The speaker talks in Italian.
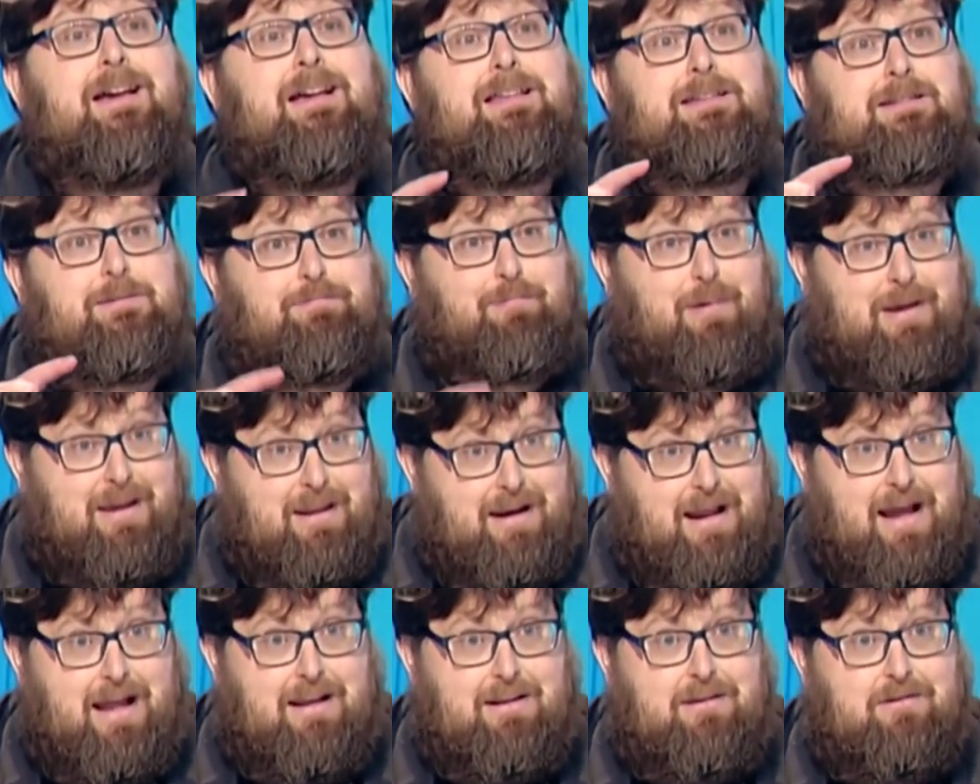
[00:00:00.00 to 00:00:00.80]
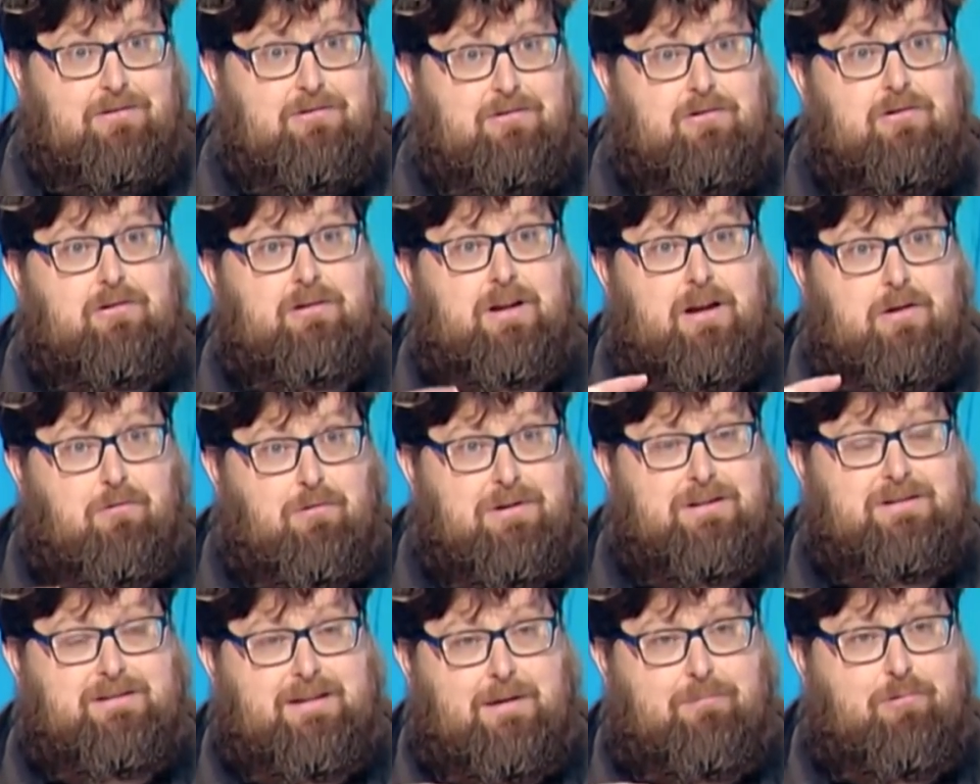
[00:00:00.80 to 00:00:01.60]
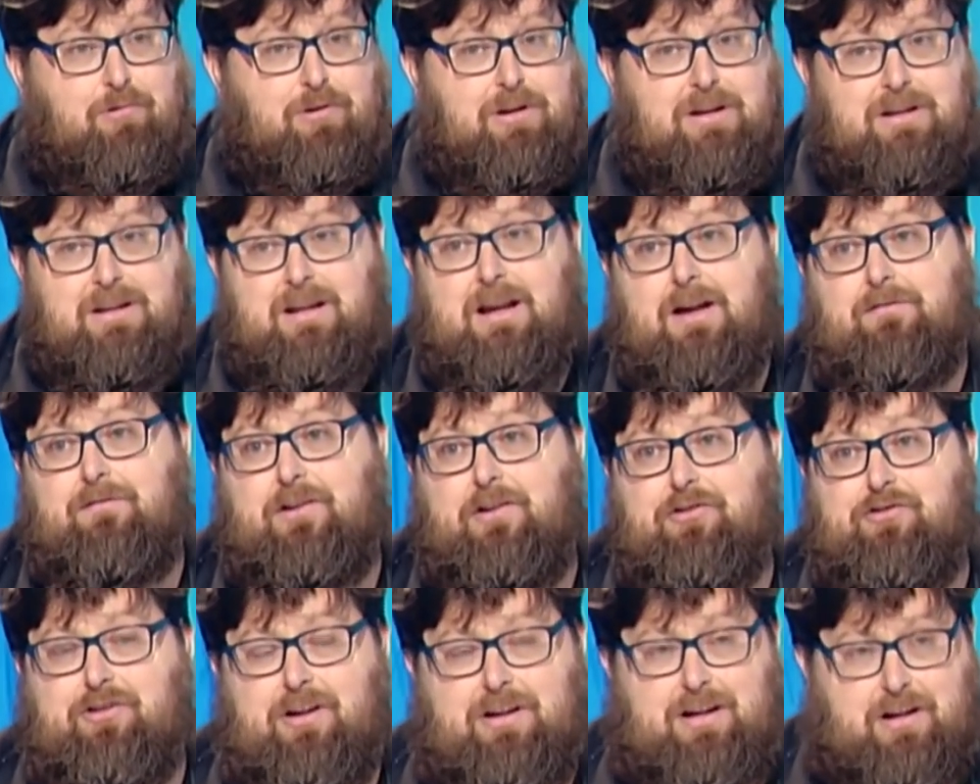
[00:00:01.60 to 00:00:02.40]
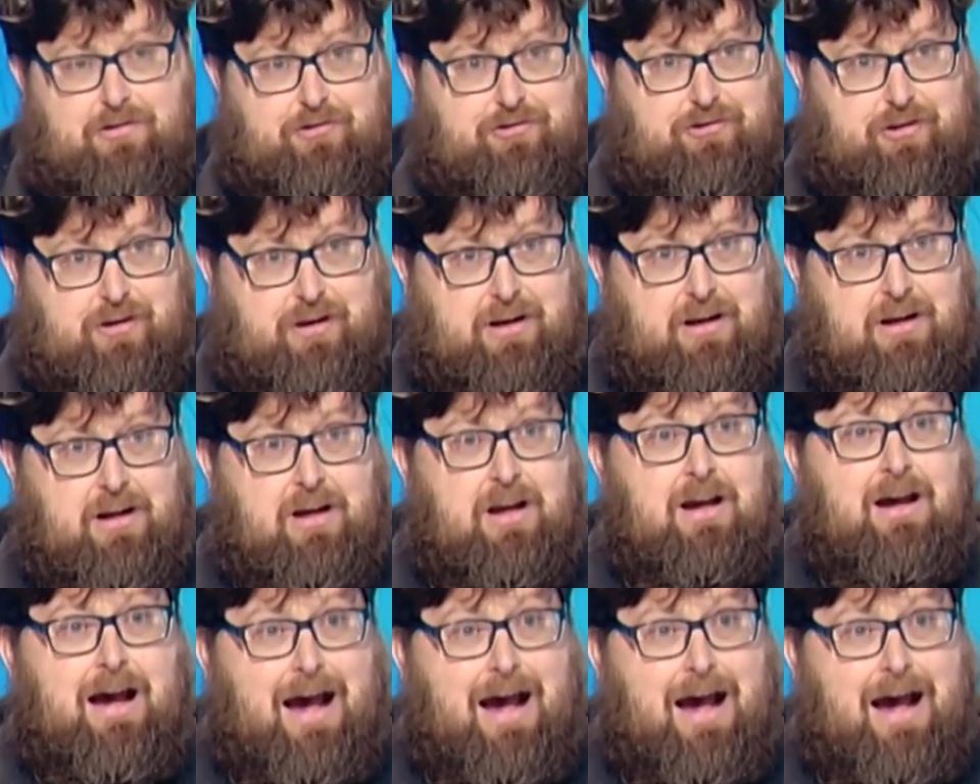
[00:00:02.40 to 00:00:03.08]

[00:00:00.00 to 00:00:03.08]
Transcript: sperando che questa politica faccia nascere